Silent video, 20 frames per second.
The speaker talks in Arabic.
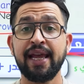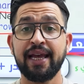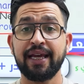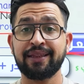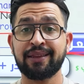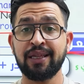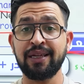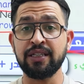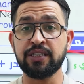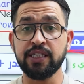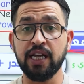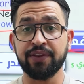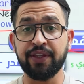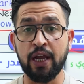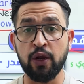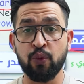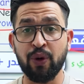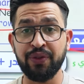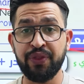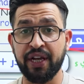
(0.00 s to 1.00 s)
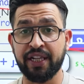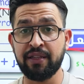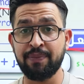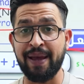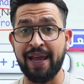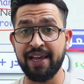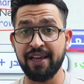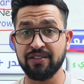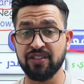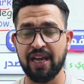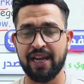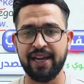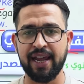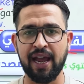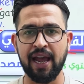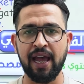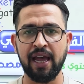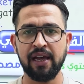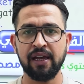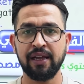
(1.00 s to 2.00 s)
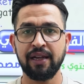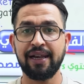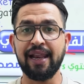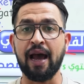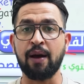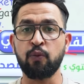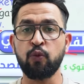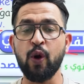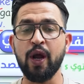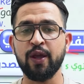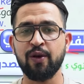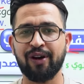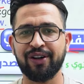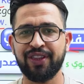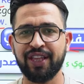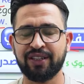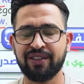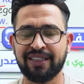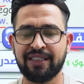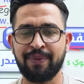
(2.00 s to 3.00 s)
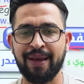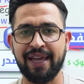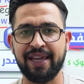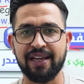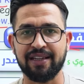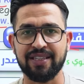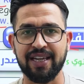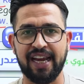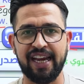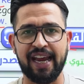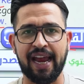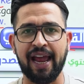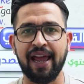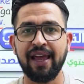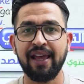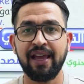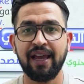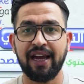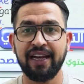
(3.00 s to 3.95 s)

تقول لي استاذ اي وحده اكتبها هي صحيحه لا مو اي وحده تكتبها هي صحيحه